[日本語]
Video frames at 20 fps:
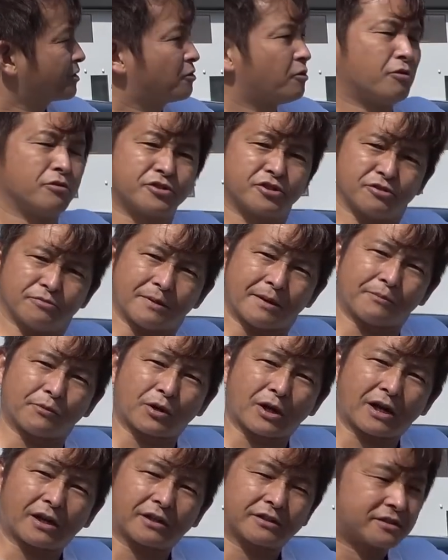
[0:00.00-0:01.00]
50万
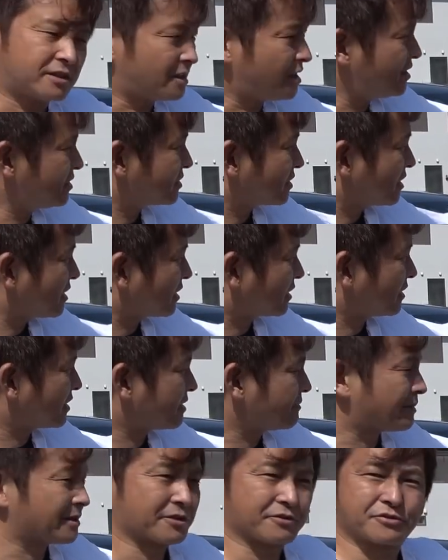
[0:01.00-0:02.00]
もかかってないんじゃないか
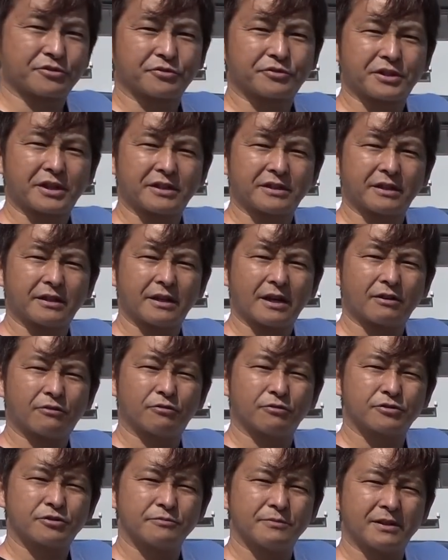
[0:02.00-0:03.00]
な今の状態で
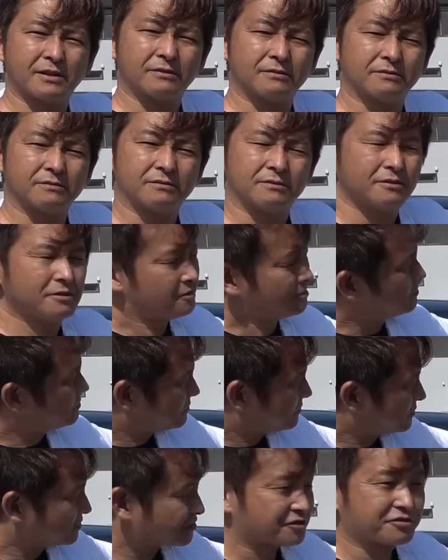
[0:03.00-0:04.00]
150万
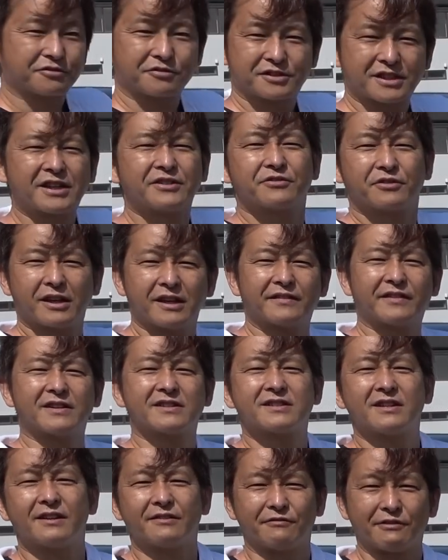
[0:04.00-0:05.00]
ちょっとちゃんと計
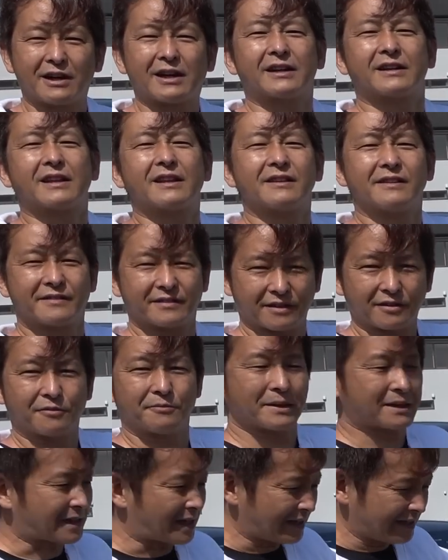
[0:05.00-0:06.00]
算しないでわからないですけど、
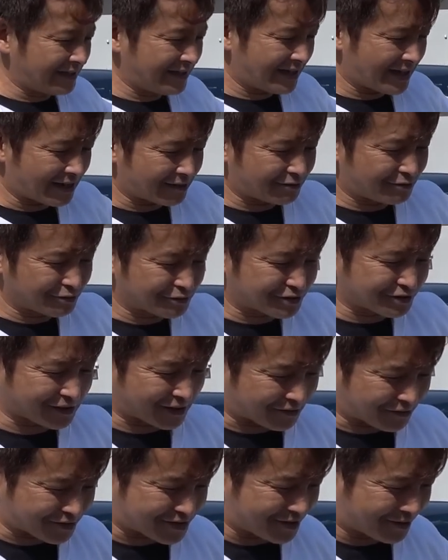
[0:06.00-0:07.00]
まあ、仮に150
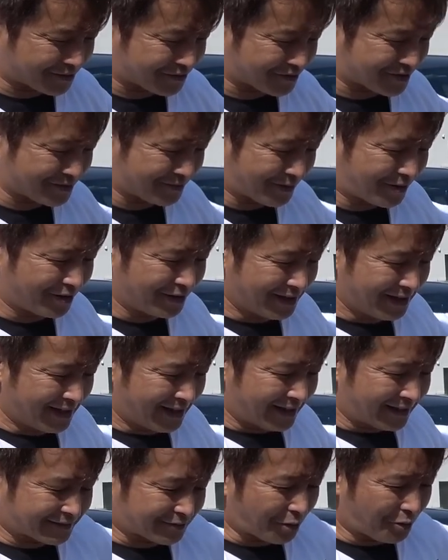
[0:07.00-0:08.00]
だとしてはとしても
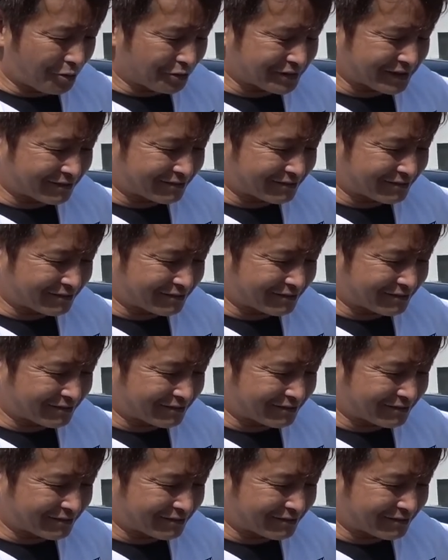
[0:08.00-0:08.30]
トー